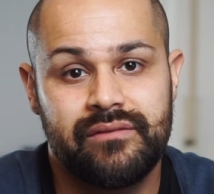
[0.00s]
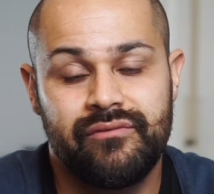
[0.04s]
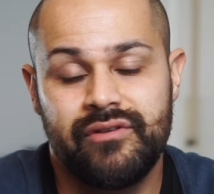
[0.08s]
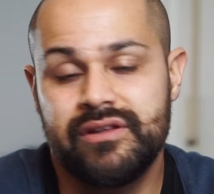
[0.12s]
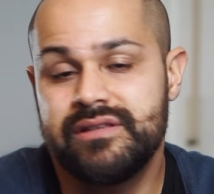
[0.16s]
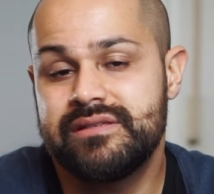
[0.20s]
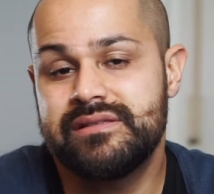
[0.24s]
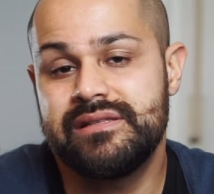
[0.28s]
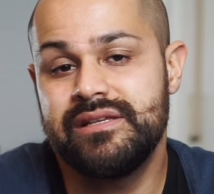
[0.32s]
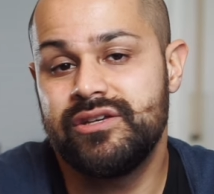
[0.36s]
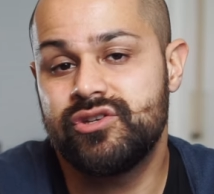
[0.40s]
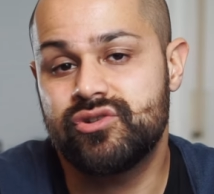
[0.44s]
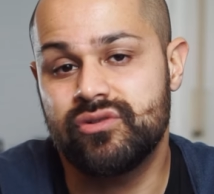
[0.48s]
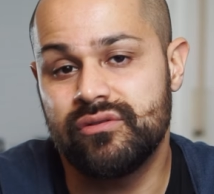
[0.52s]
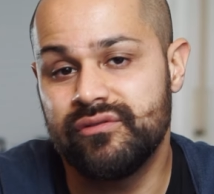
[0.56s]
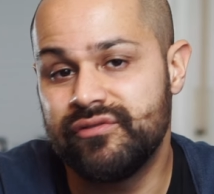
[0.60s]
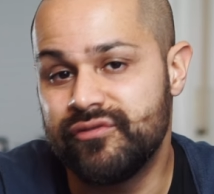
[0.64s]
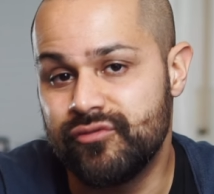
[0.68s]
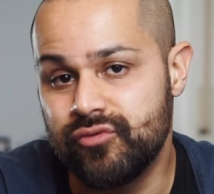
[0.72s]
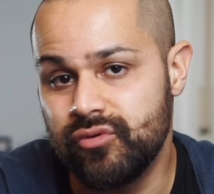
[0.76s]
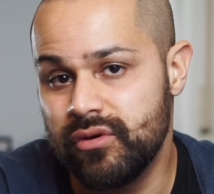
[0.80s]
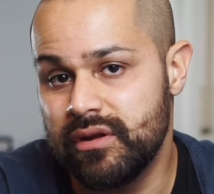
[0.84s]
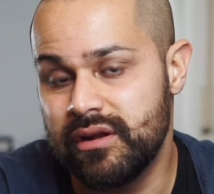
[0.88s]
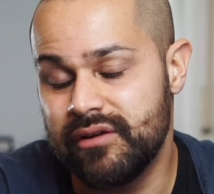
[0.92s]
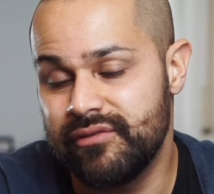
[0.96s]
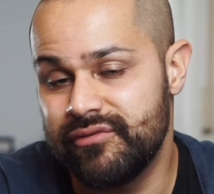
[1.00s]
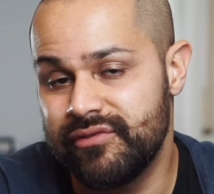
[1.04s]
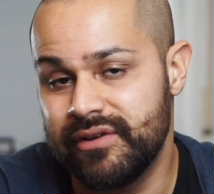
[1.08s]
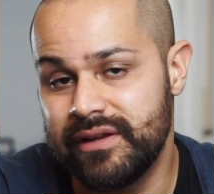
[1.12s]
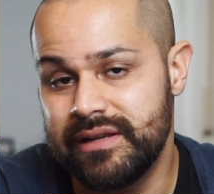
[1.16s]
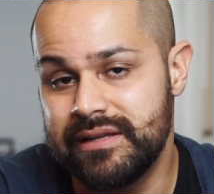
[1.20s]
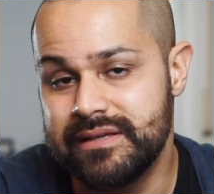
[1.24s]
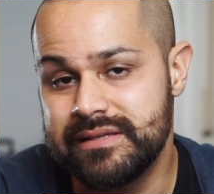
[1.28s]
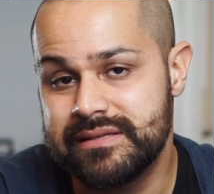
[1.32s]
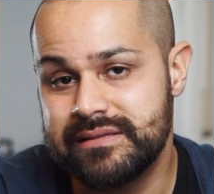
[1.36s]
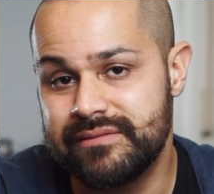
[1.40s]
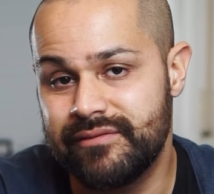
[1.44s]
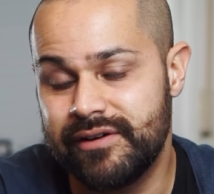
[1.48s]
wenn es nicht schon früher der Fall
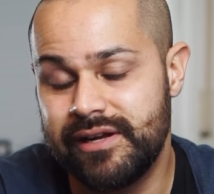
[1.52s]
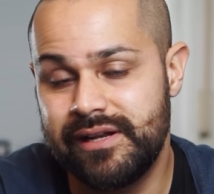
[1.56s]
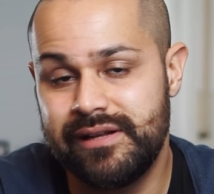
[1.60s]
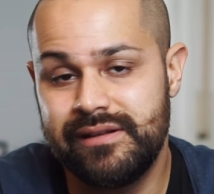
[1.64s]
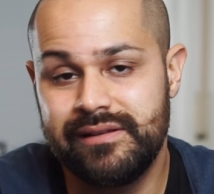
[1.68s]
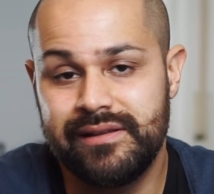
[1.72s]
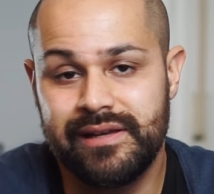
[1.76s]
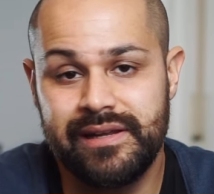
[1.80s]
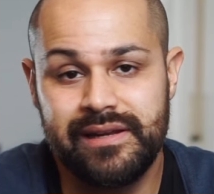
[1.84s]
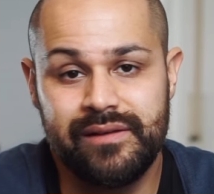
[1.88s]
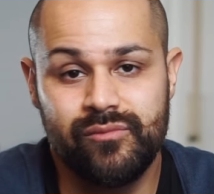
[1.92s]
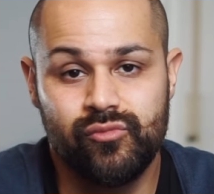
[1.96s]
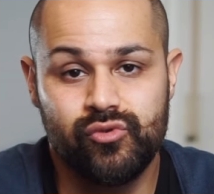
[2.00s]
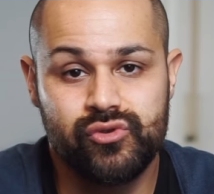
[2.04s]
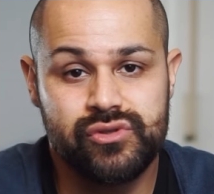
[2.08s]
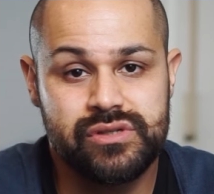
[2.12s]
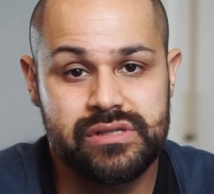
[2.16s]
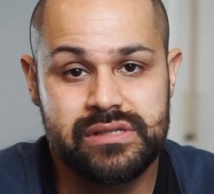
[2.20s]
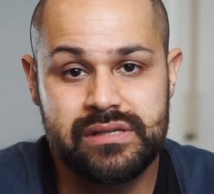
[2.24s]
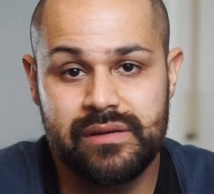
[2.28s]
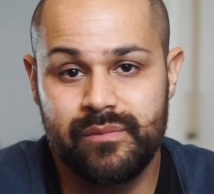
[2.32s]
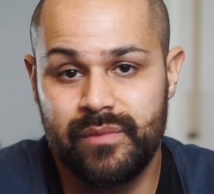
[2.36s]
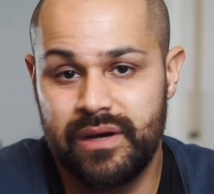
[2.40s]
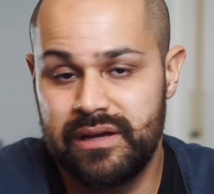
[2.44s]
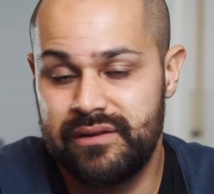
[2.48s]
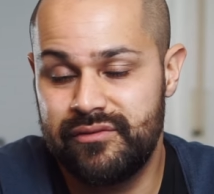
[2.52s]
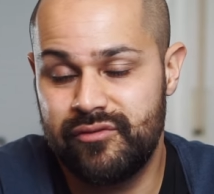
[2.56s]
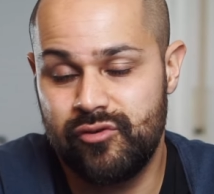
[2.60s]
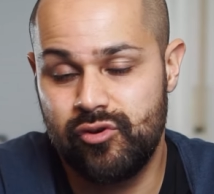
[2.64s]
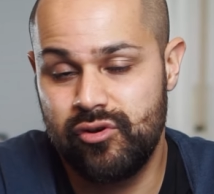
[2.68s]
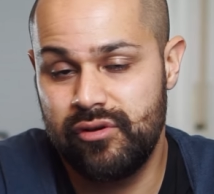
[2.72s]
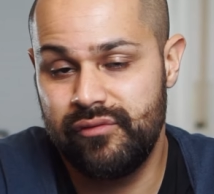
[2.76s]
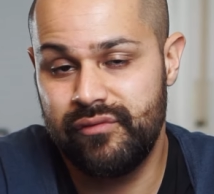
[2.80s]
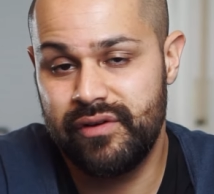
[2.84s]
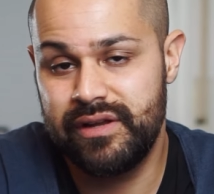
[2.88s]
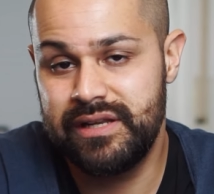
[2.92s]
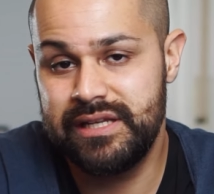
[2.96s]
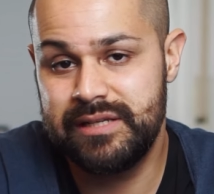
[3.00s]
ist, weil dein Immunsystem einfach
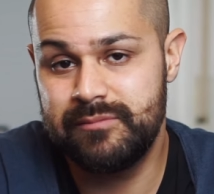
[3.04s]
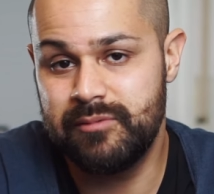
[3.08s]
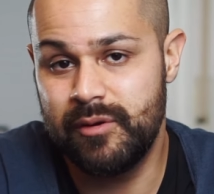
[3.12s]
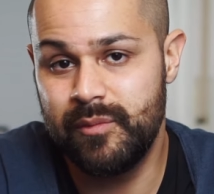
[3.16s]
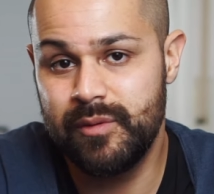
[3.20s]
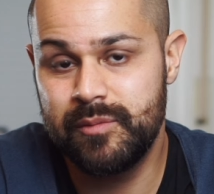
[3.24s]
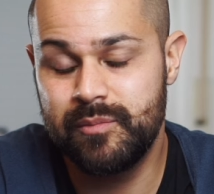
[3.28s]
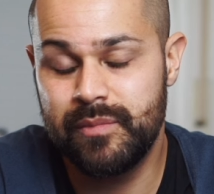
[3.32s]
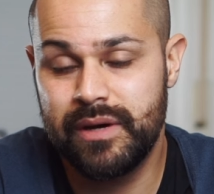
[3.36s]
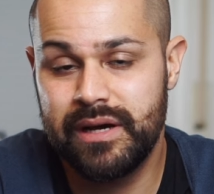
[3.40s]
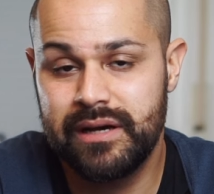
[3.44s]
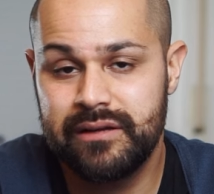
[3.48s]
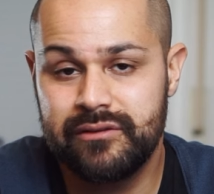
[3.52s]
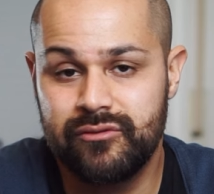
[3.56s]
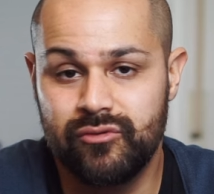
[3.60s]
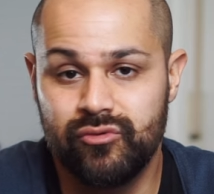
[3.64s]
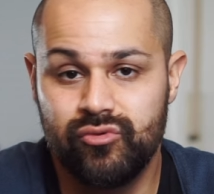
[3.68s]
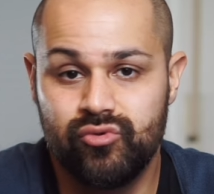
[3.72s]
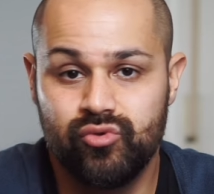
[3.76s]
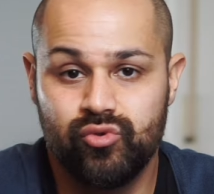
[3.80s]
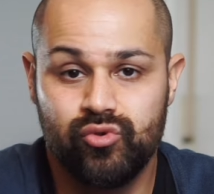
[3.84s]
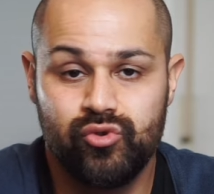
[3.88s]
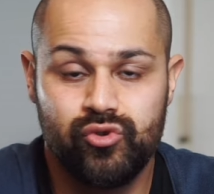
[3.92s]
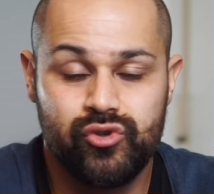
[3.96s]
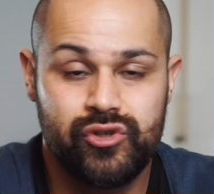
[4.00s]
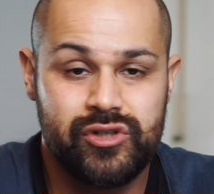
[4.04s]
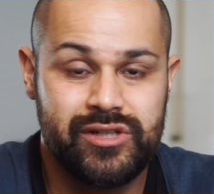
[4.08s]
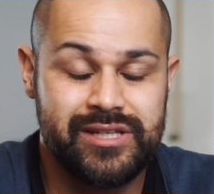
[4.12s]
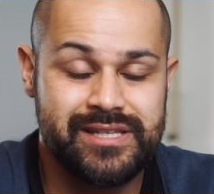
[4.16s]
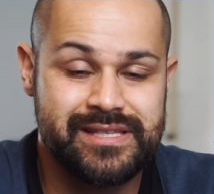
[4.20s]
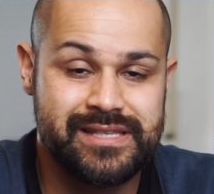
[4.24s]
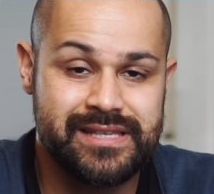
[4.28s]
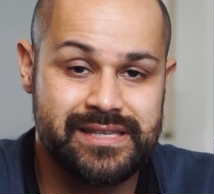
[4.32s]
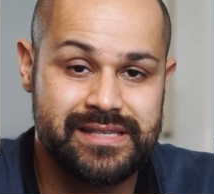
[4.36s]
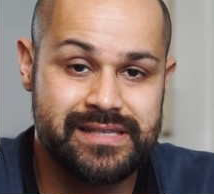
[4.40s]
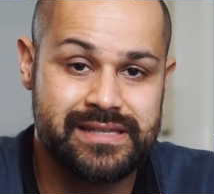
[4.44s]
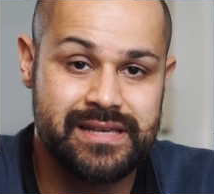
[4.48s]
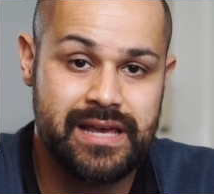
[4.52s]
irgendwann nicht mehr mitmacht und du durch
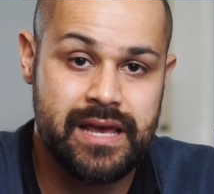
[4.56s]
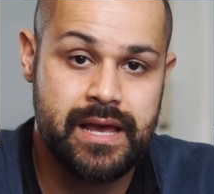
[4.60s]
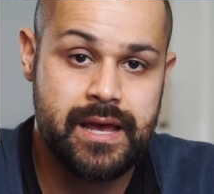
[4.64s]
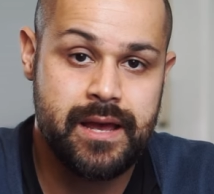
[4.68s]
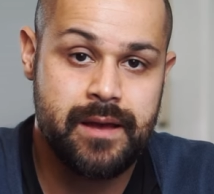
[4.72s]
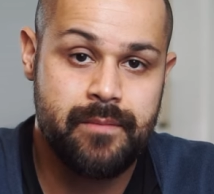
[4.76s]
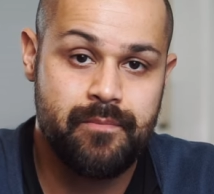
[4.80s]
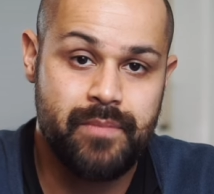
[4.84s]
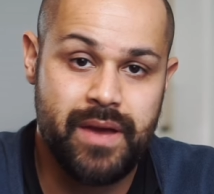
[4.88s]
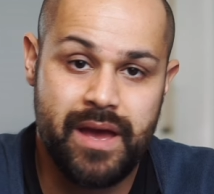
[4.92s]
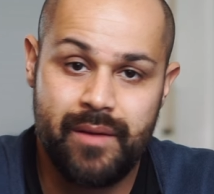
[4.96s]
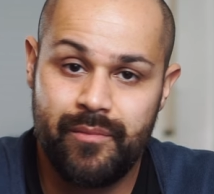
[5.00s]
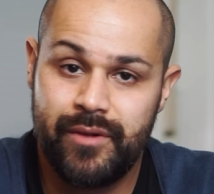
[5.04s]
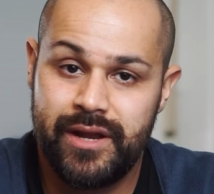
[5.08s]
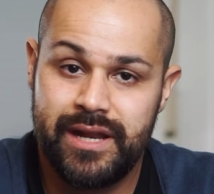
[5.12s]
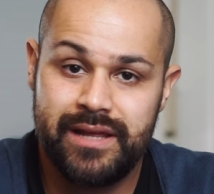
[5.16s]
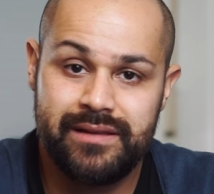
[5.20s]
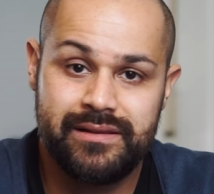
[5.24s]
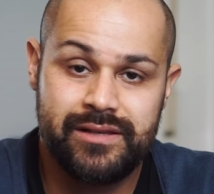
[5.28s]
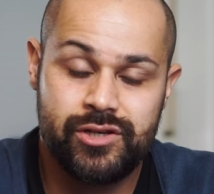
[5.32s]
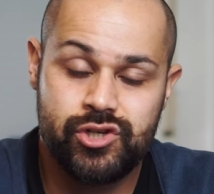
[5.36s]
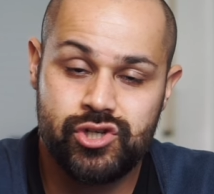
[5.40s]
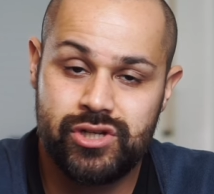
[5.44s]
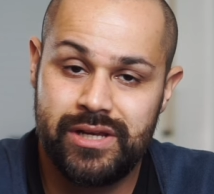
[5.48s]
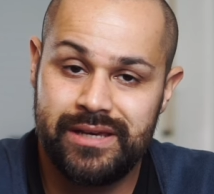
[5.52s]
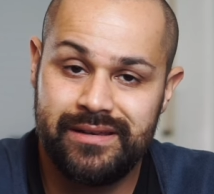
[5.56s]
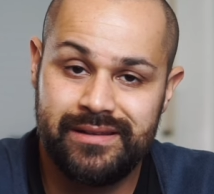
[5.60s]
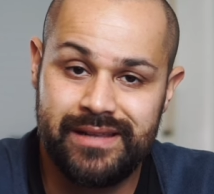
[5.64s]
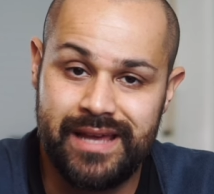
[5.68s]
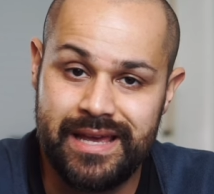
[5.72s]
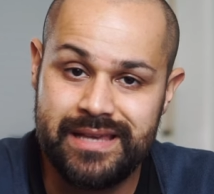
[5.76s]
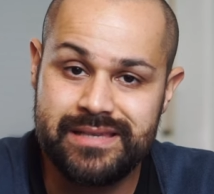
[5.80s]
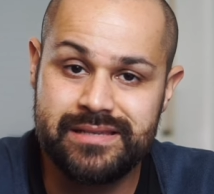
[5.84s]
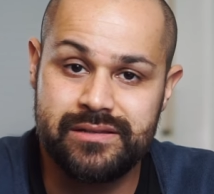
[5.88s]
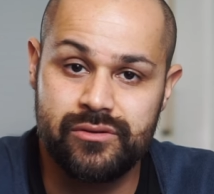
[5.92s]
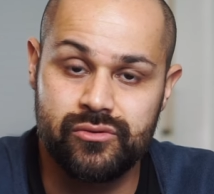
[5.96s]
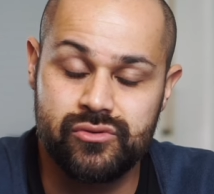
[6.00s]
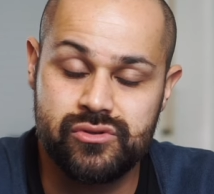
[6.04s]
dieses permanente schlechte
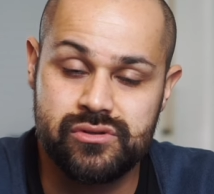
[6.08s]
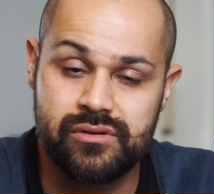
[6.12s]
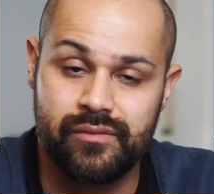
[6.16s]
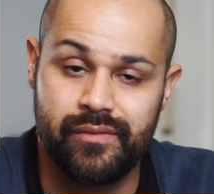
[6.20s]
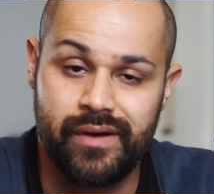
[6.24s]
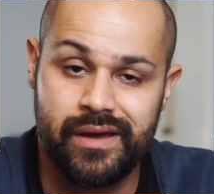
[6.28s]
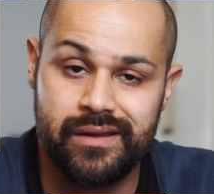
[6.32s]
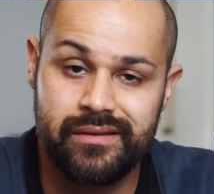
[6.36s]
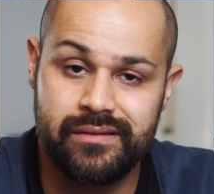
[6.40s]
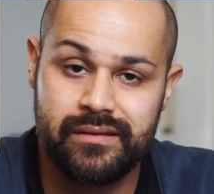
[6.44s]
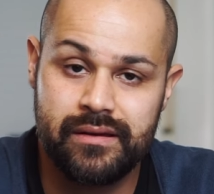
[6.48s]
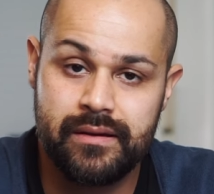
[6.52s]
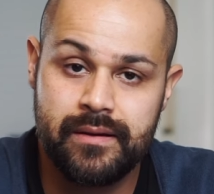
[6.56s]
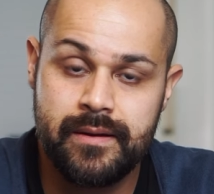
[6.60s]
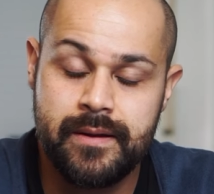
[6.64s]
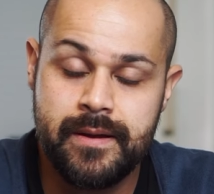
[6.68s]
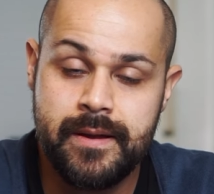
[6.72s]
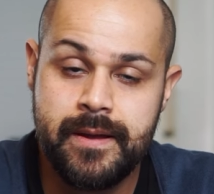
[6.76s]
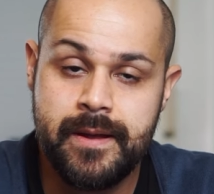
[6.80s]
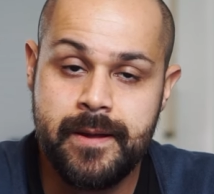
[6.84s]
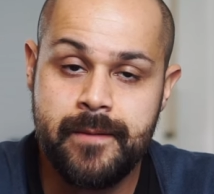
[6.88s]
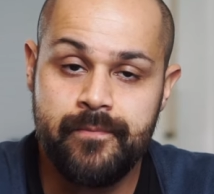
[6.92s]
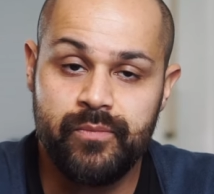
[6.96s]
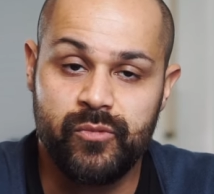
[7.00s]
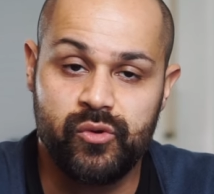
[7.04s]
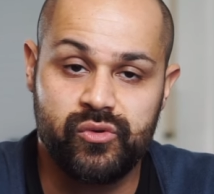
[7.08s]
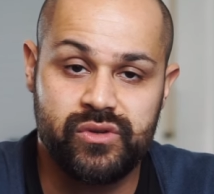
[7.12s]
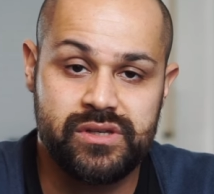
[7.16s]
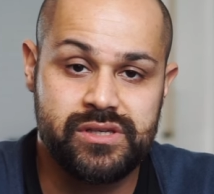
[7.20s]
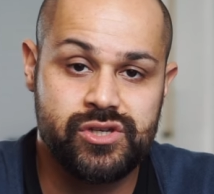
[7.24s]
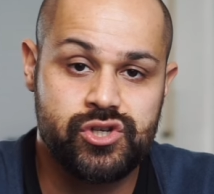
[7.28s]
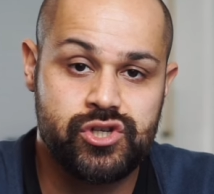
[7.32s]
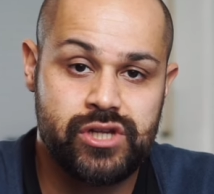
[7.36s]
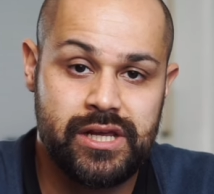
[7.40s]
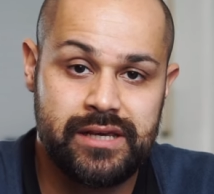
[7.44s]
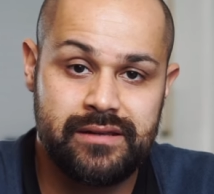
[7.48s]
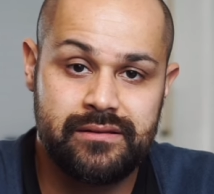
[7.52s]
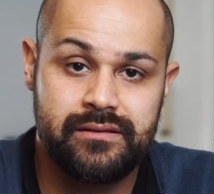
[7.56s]
Essen und so weiter und diese
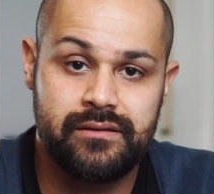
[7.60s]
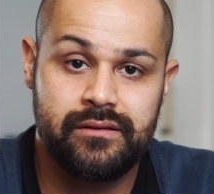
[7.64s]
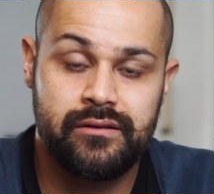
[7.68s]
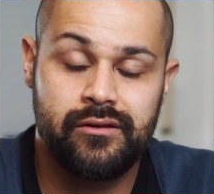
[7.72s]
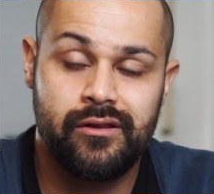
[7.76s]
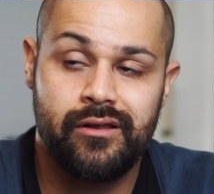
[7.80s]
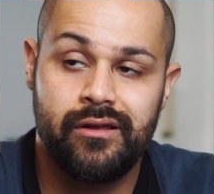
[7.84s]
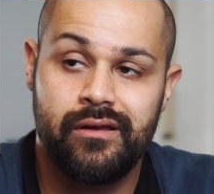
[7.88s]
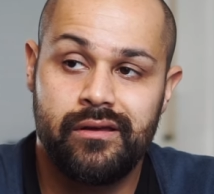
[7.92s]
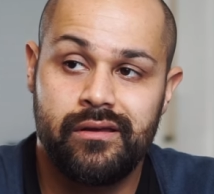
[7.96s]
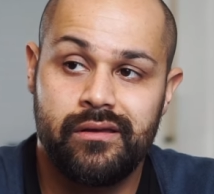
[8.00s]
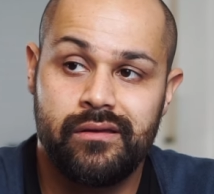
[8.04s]
schlechten